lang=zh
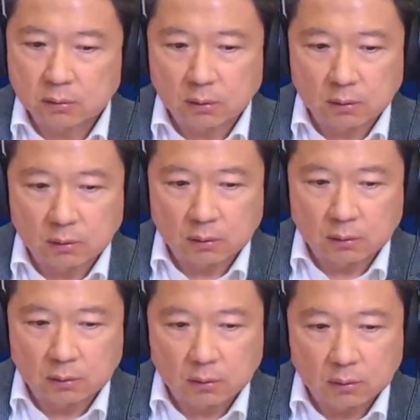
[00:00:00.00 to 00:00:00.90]

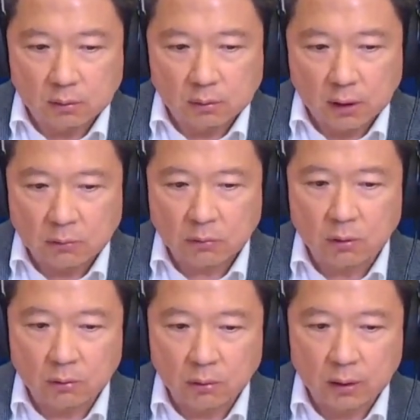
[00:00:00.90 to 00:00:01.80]
呃联
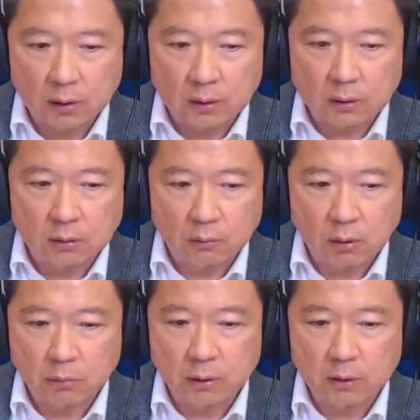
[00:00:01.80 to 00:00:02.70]
准会
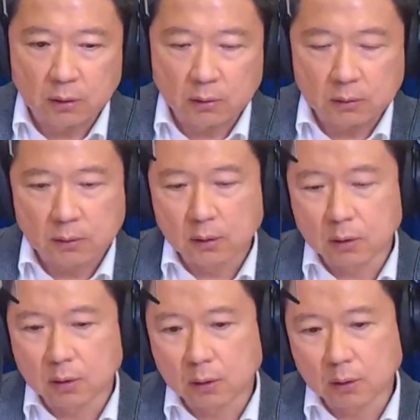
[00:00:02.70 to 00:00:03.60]
会不会这
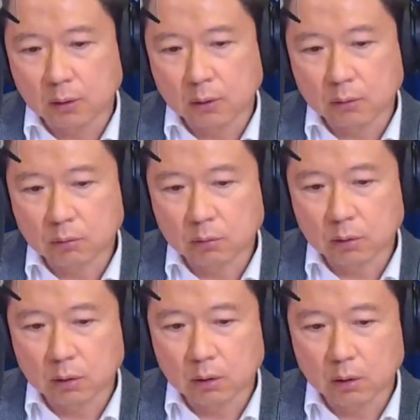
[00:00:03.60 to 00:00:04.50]
个
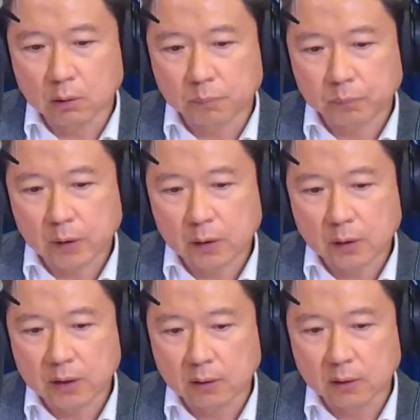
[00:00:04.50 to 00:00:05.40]
做
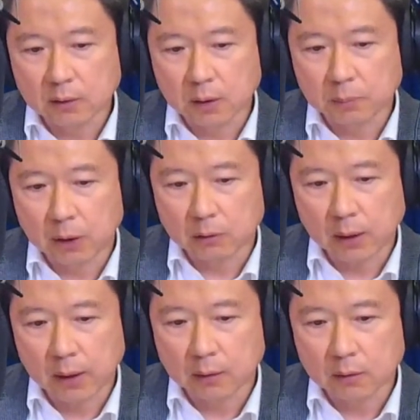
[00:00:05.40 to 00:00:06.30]
更强硬的表
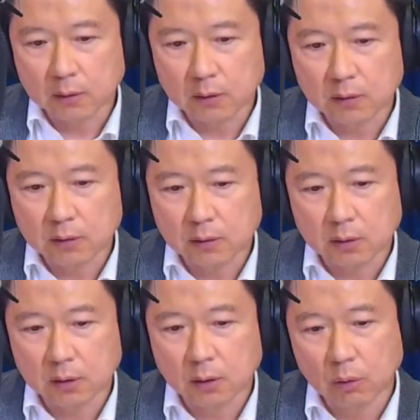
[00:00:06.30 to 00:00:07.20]
态呢？这其实
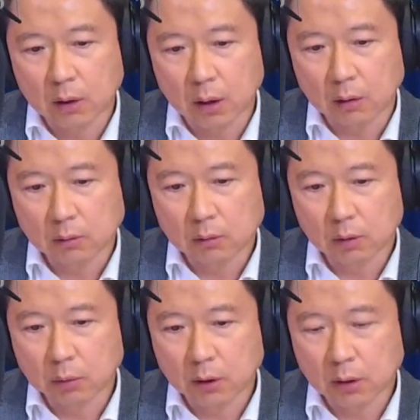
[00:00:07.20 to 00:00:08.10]
是一个问号。
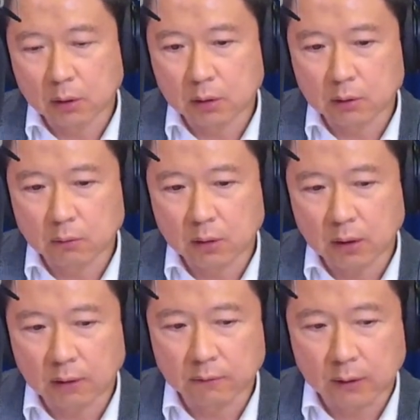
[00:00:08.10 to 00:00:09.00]
我不晓得林总你
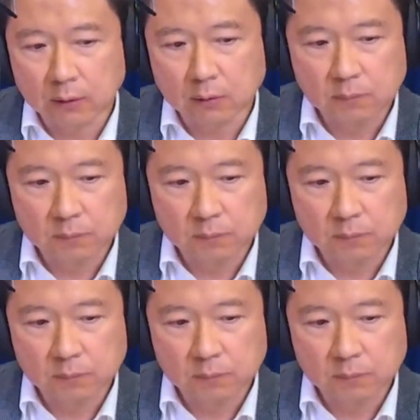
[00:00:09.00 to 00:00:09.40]
的看法呢？